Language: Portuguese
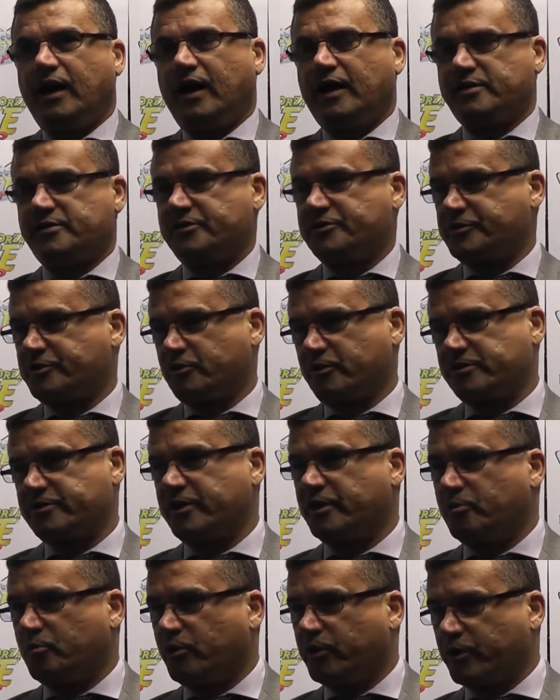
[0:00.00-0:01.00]
a gente tem uma
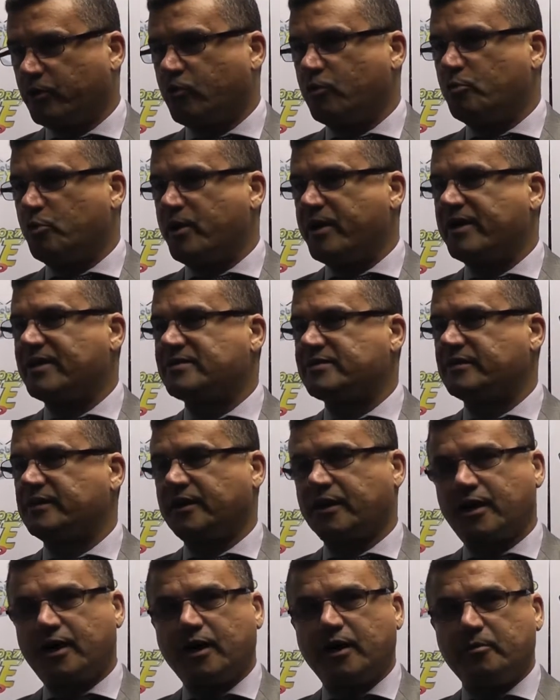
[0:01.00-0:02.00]
cerimônia como essa
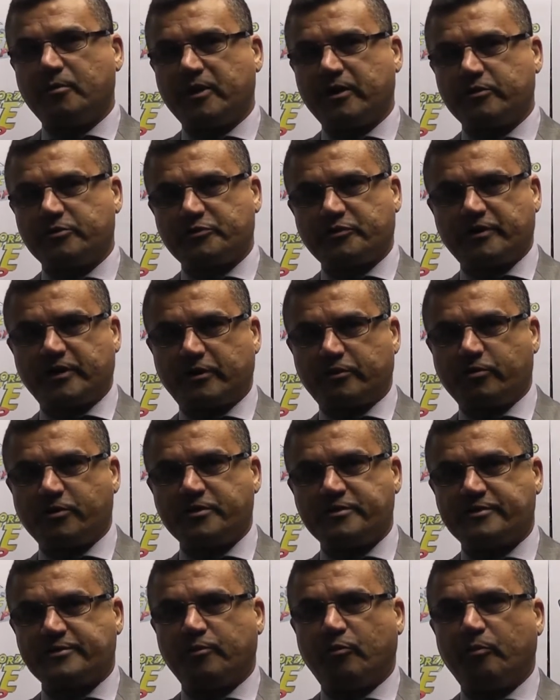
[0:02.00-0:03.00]
na Câmara dos
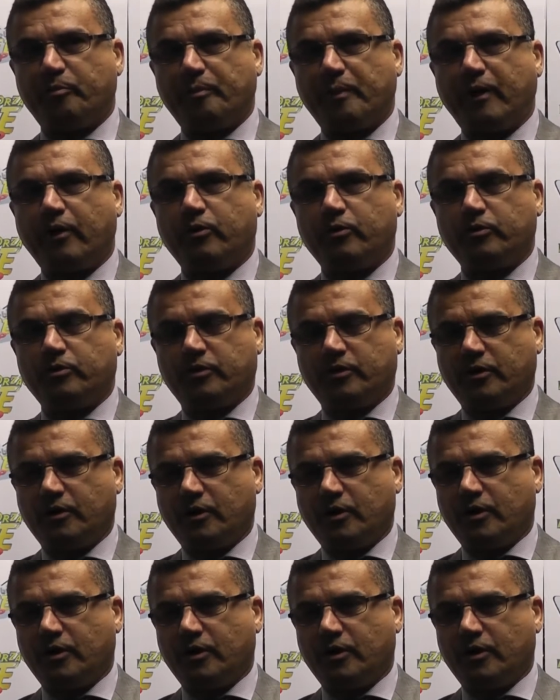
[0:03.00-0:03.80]
Vereadores de São Paulo,